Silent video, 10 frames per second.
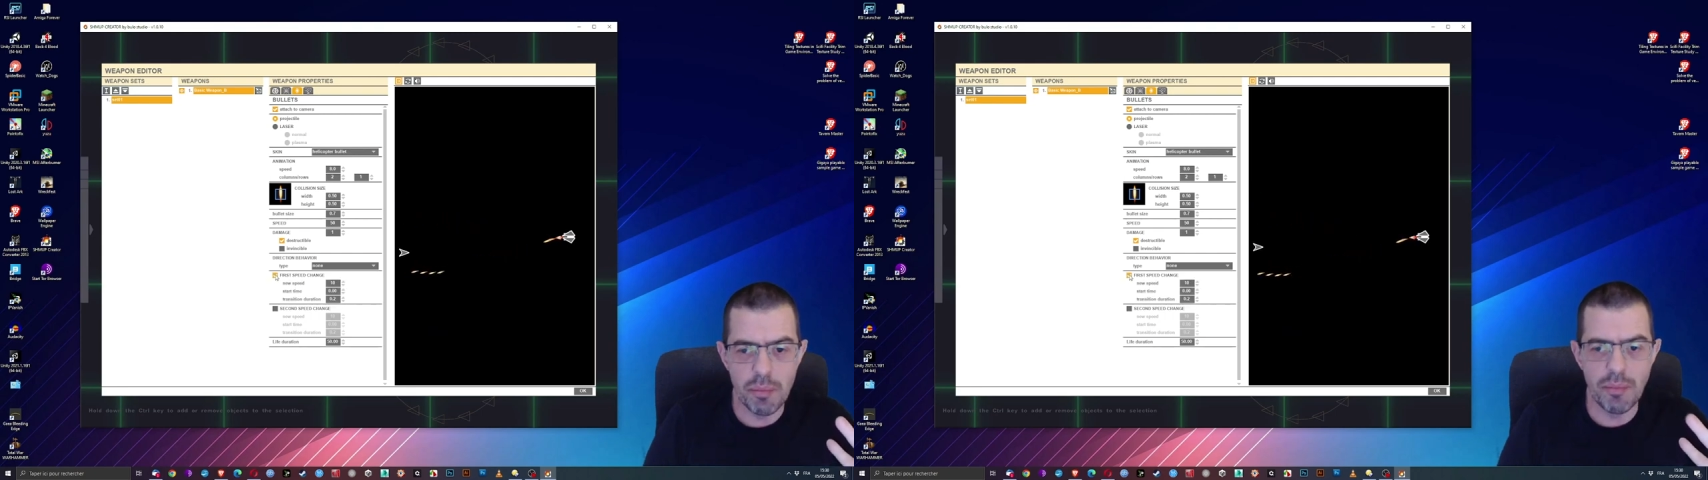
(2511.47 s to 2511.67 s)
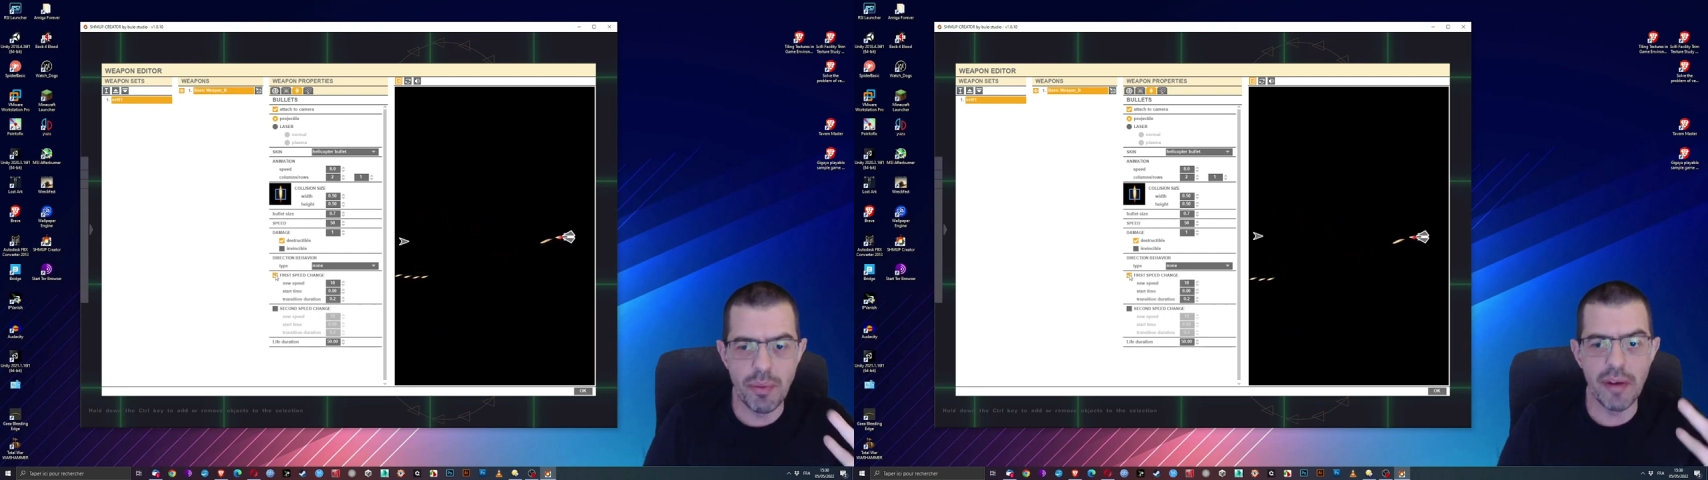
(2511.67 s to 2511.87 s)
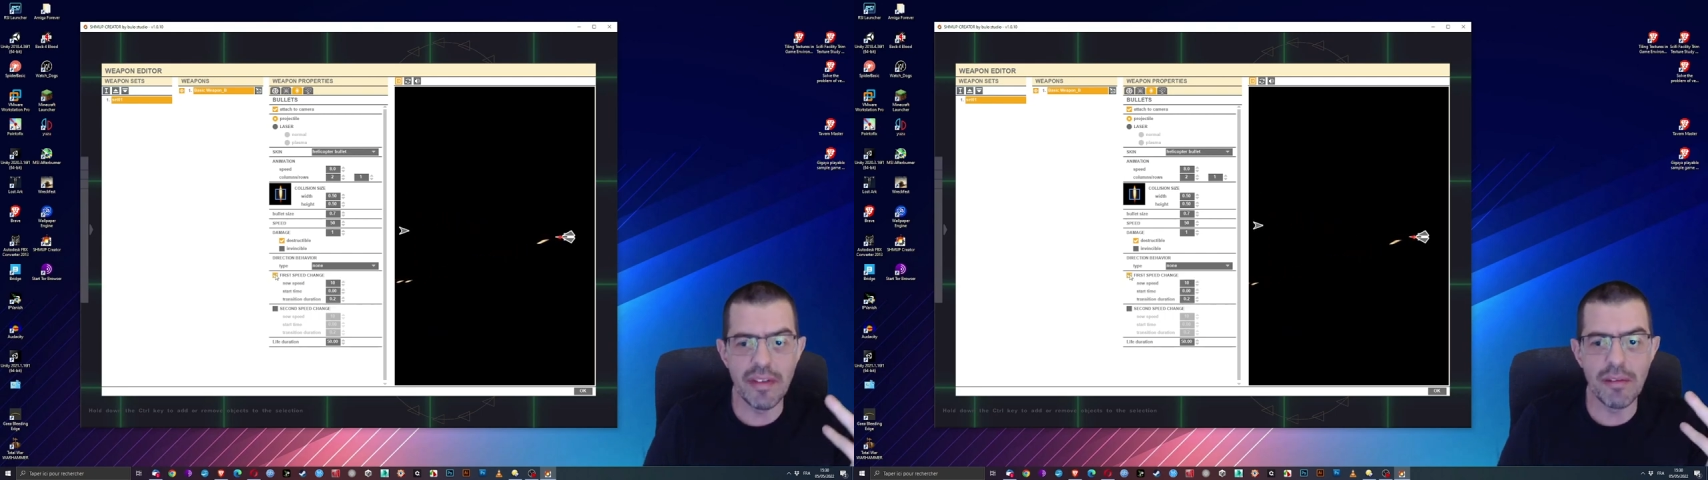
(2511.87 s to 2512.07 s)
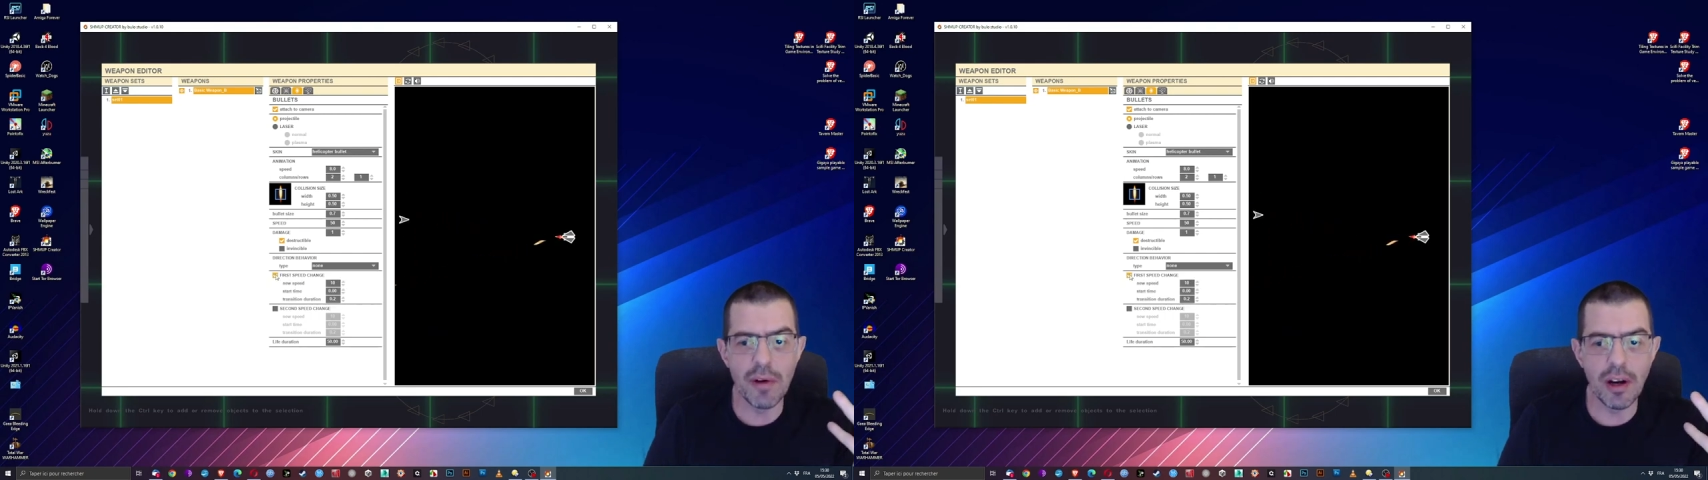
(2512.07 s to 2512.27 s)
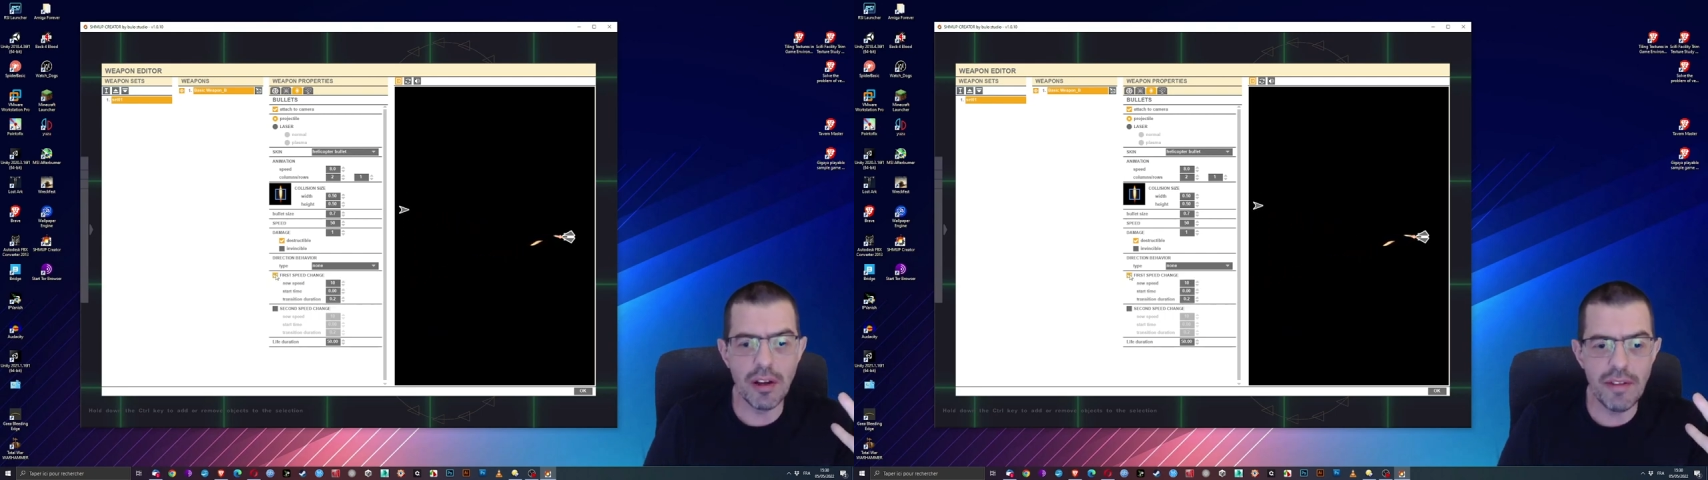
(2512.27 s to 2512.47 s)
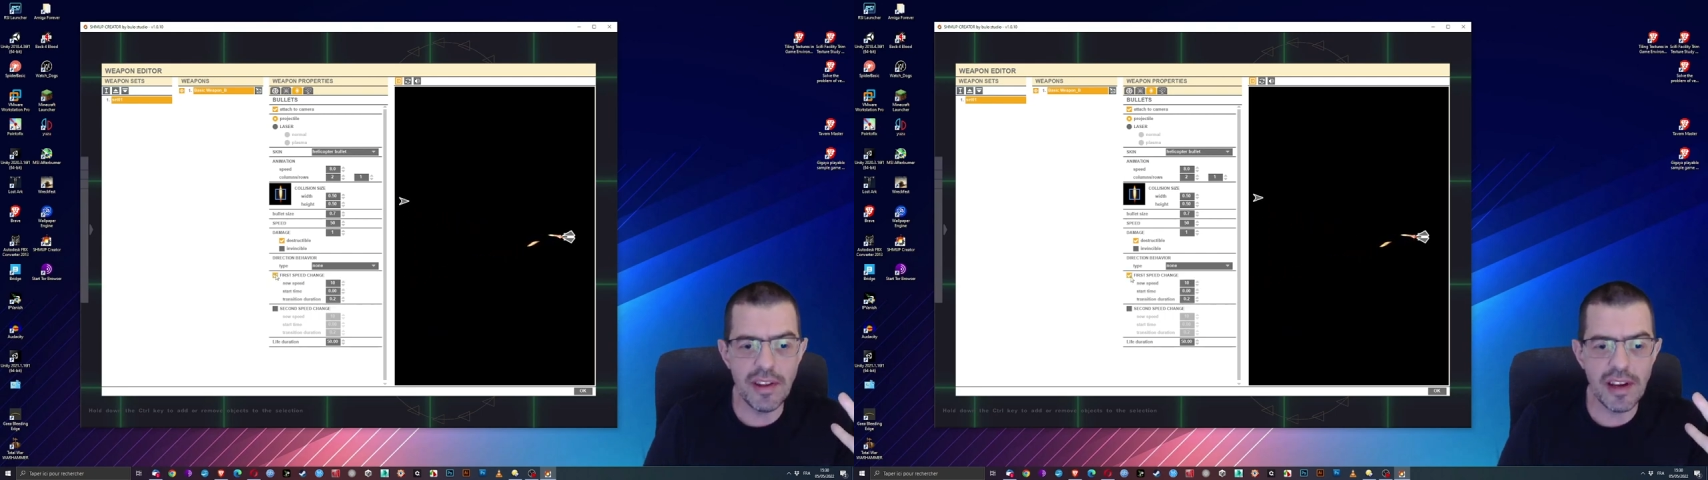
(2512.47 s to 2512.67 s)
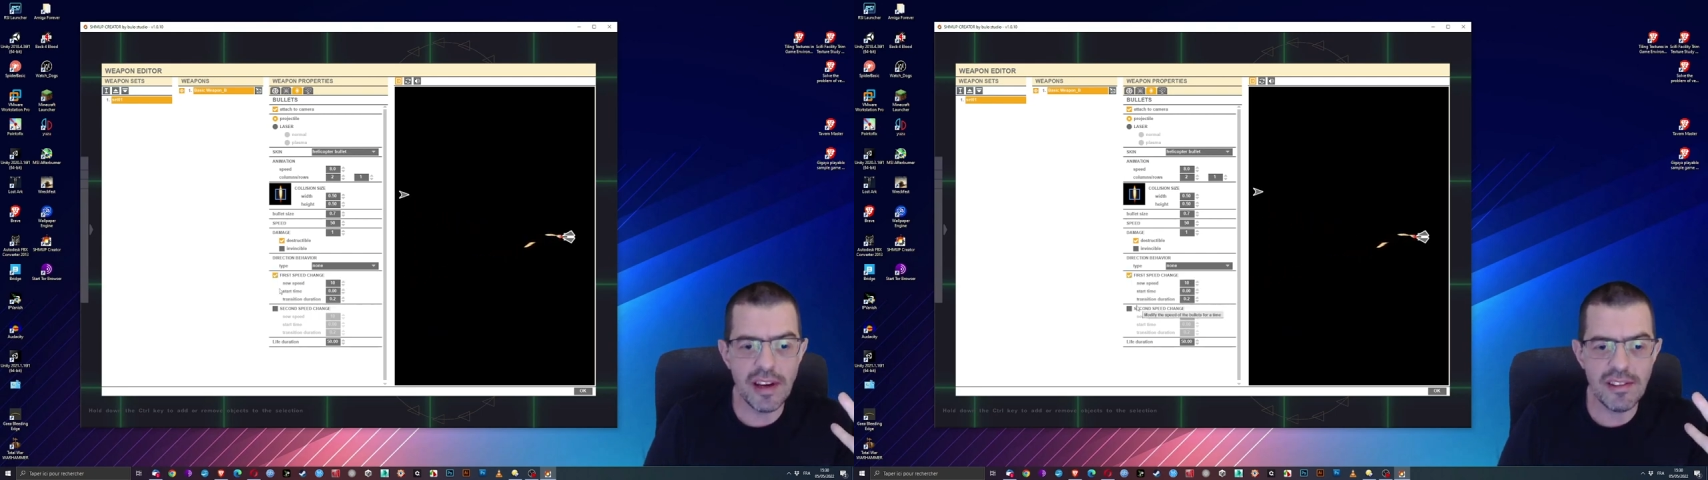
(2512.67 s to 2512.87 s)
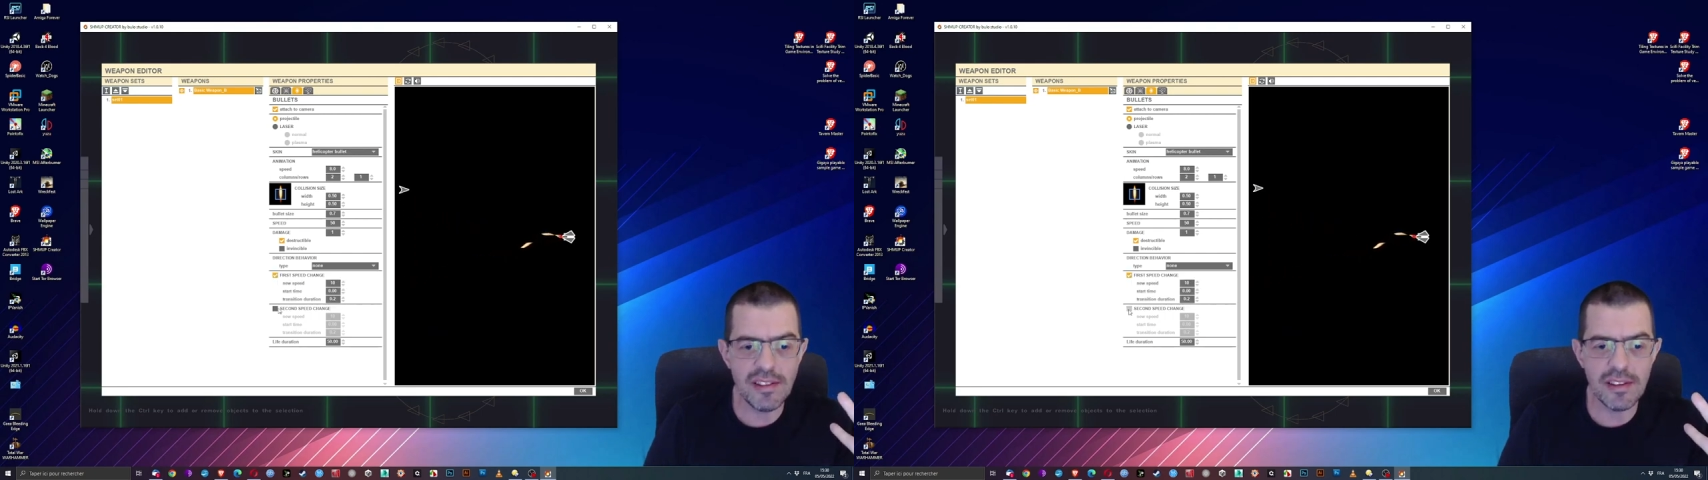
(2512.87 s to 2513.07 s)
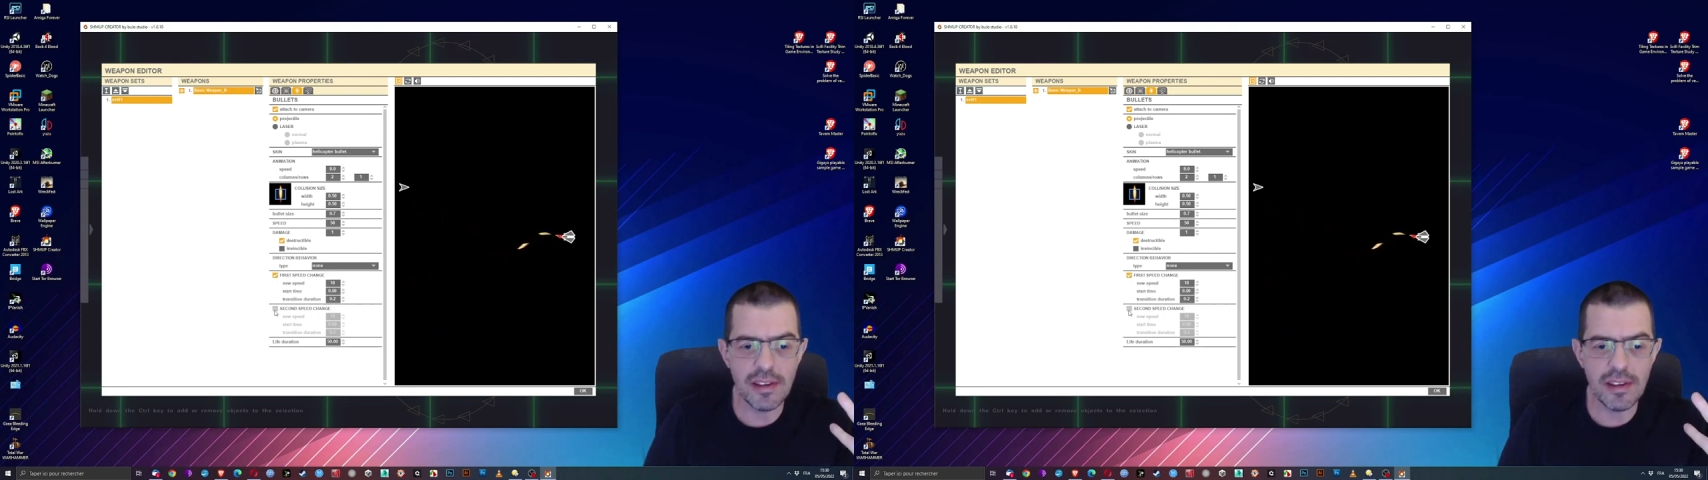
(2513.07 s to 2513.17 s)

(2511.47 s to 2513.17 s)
peuvent avoir une vitesse.